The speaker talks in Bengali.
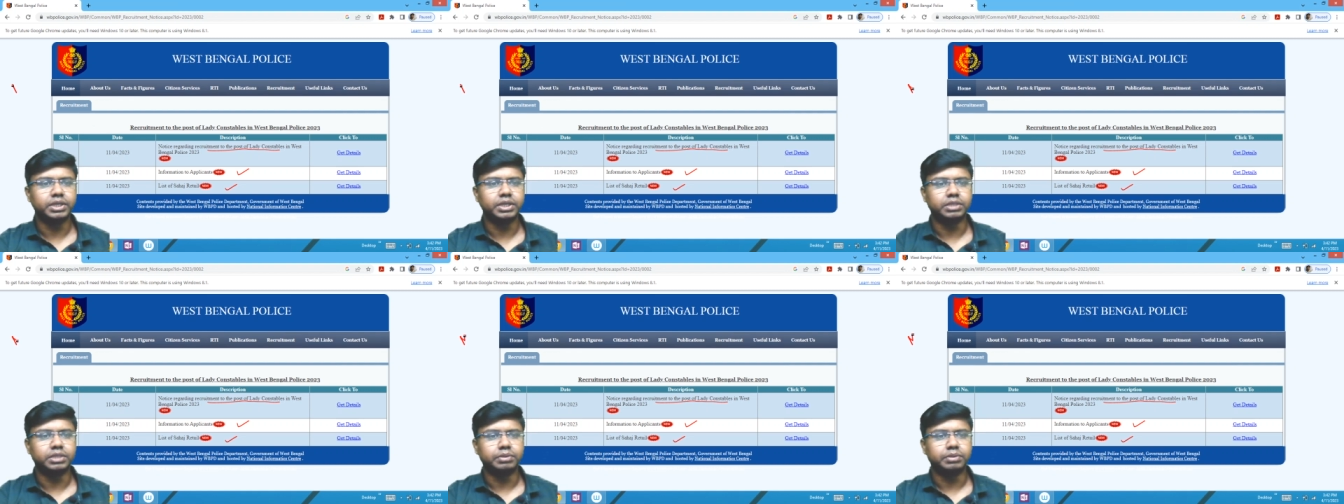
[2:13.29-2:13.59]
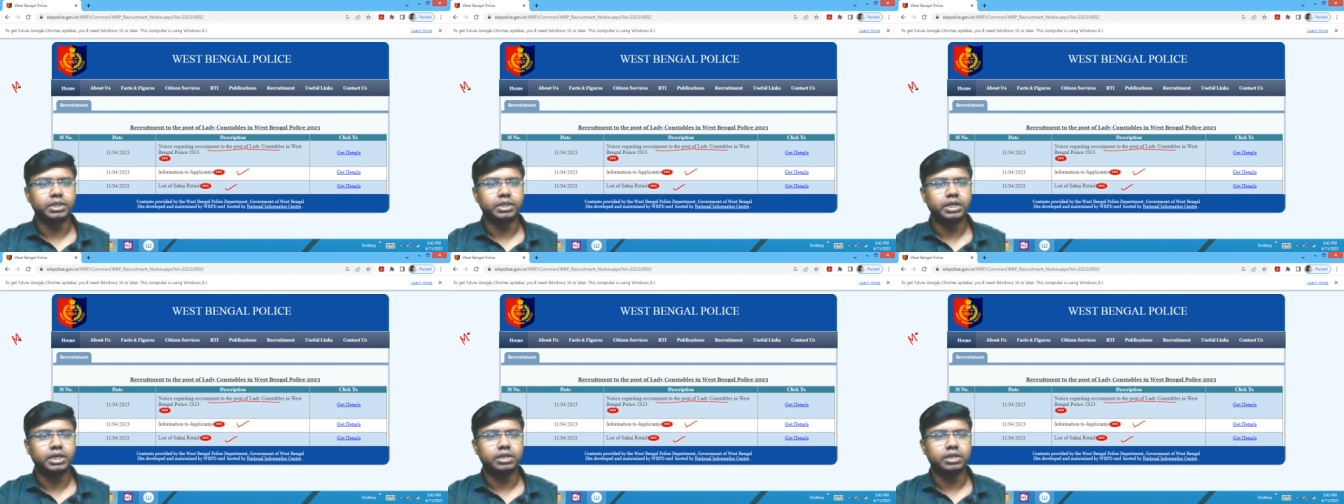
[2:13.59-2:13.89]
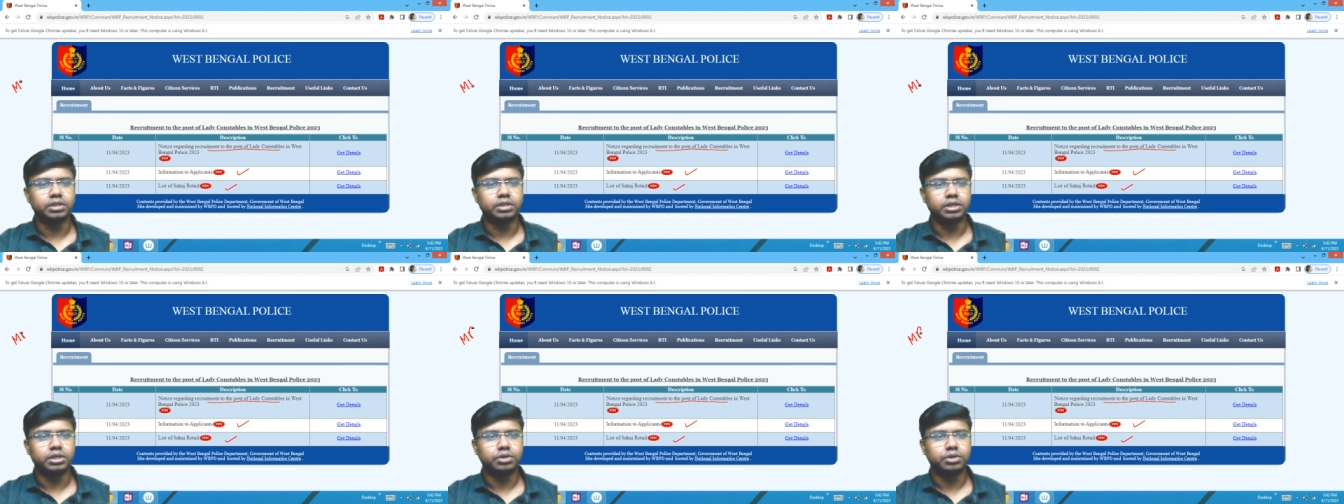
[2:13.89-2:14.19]
পেয়ে যাবে ঠিক
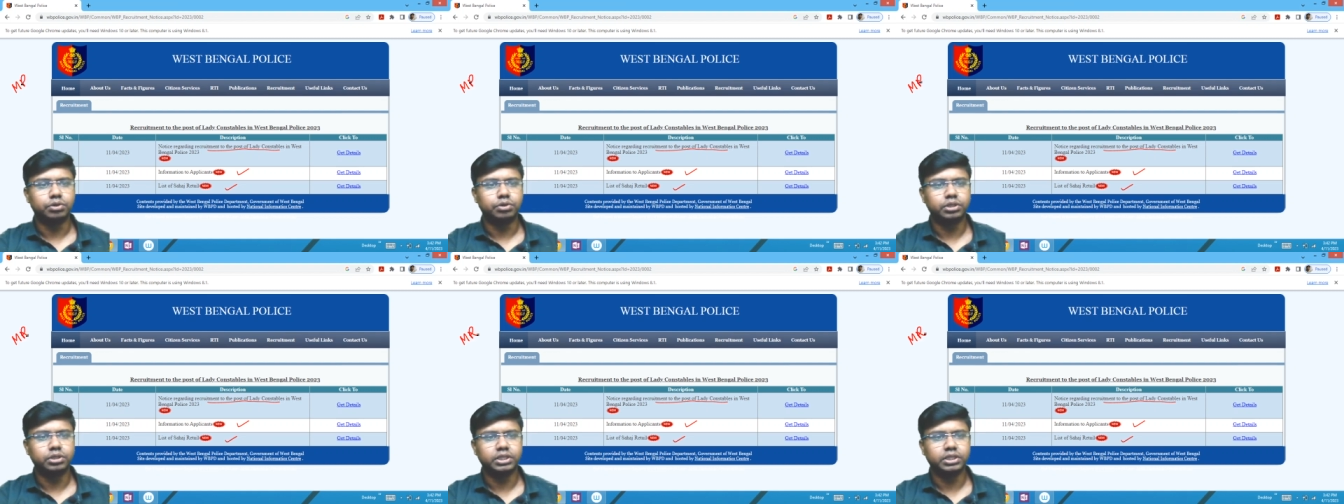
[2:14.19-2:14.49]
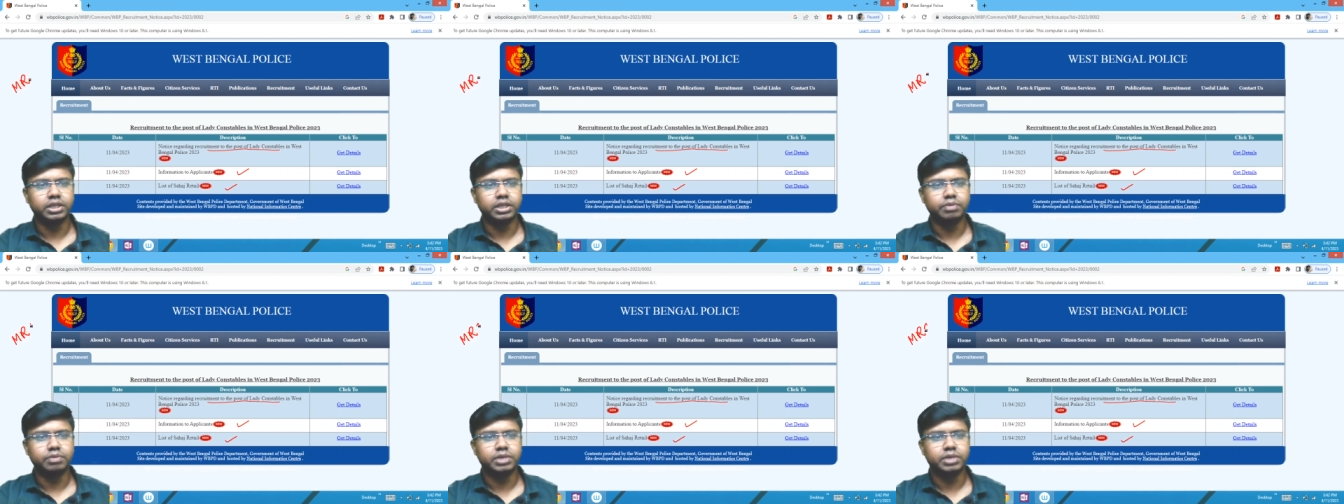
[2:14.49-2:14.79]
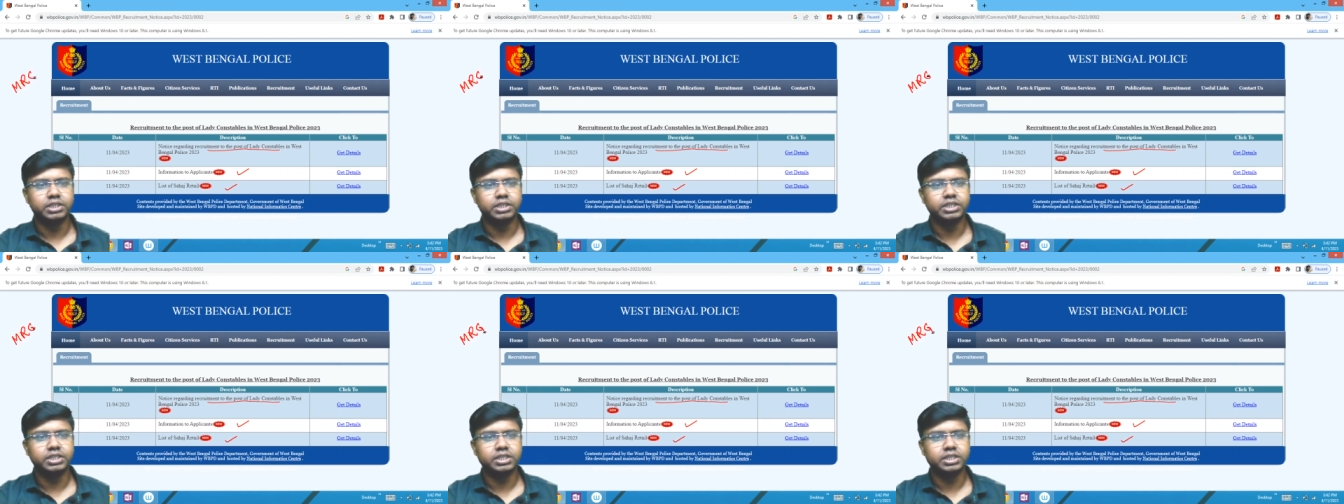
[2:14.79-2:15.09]
আছে অর্থাৎ
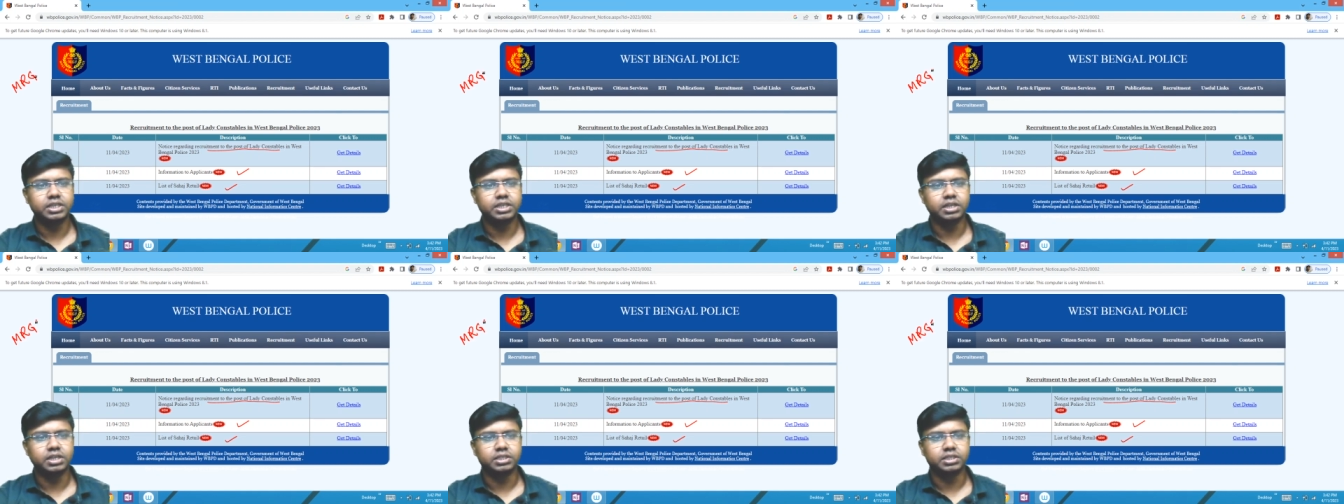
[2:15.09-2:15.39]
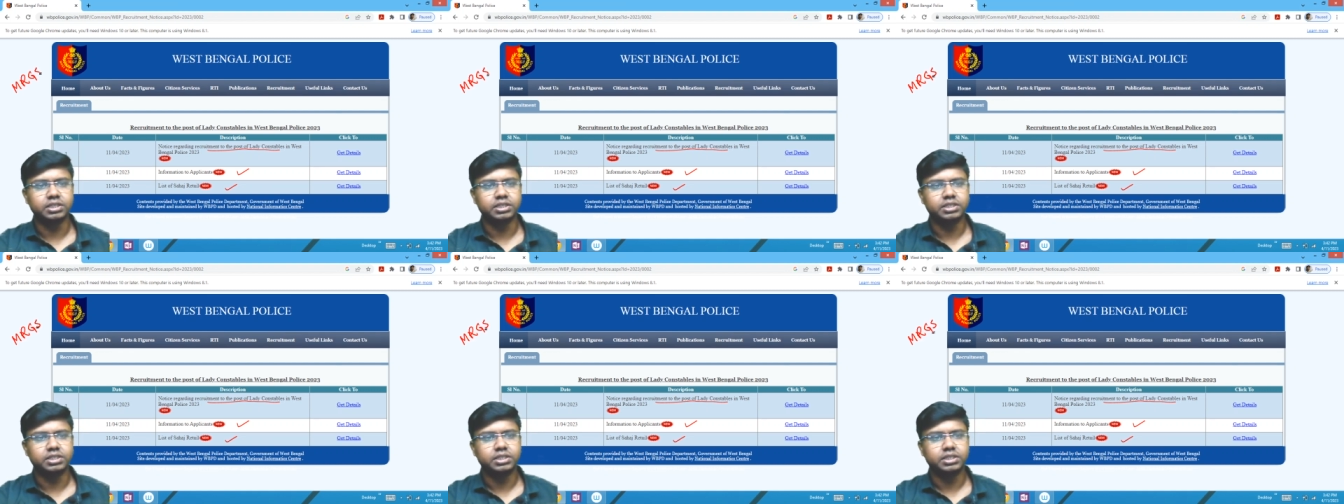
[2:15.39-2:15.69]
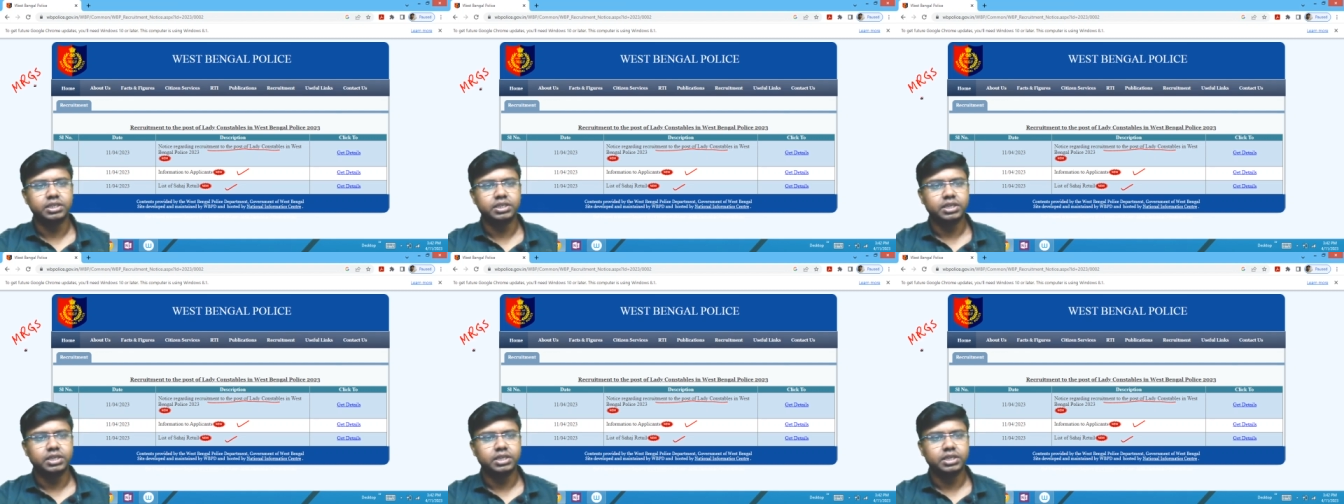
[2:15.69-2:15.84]
এমআরজিএস ক্লাসেস